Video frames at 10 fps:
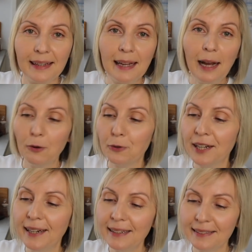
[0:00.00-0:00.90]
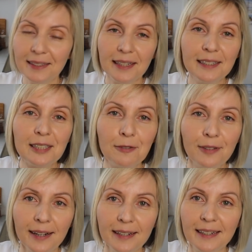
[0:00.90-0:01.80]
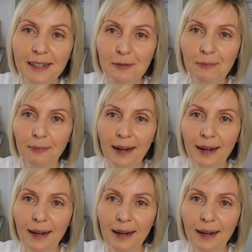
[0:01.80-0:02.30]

Ja, und hier sind jetzt die fertigen